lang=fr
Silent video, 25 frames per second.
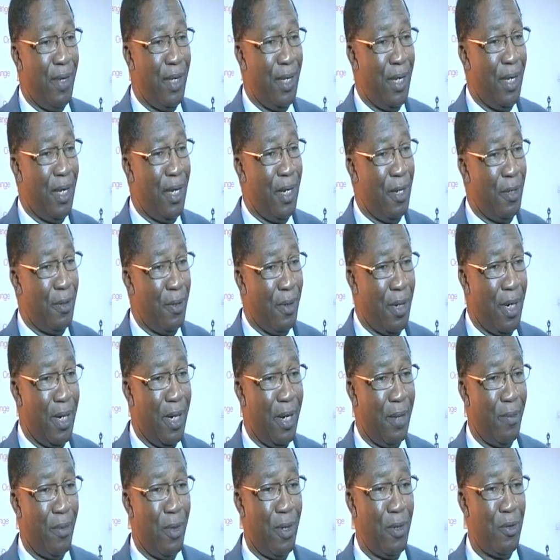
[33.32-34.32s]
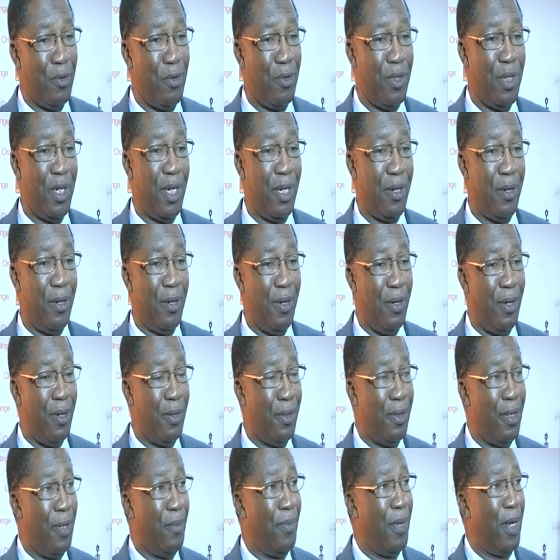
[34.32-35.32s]
ça veut dire qu'ils ont clairement jugé que
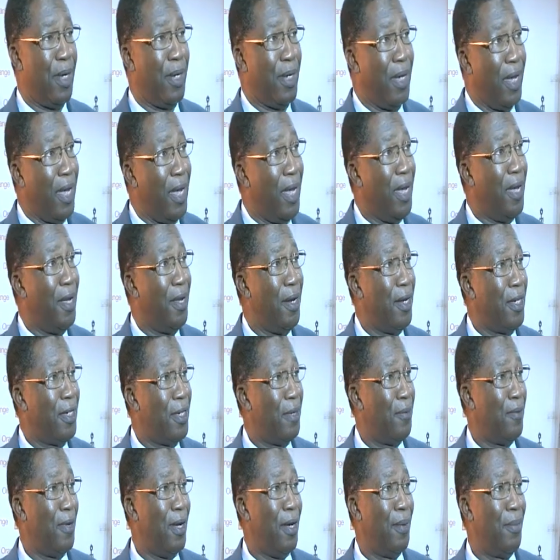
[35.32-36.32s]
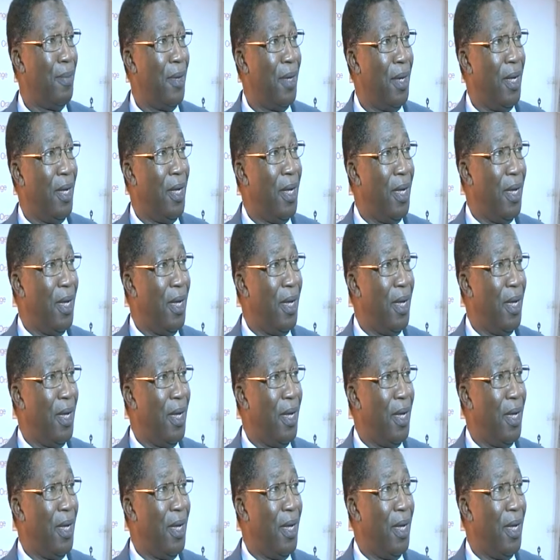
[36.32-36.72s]
leur demande est irrécevable